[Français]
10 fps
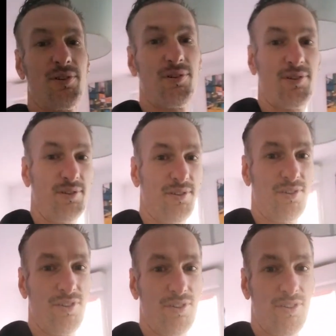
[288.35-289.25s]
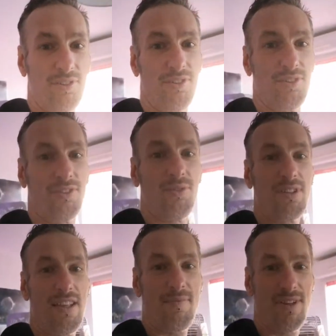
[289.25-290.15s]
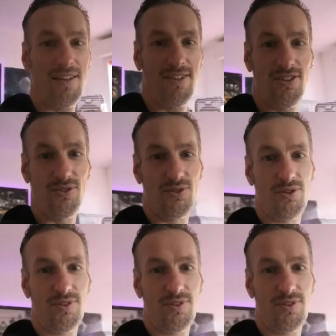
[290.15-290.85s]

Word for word: euh, si vous avez aimé la vidéo,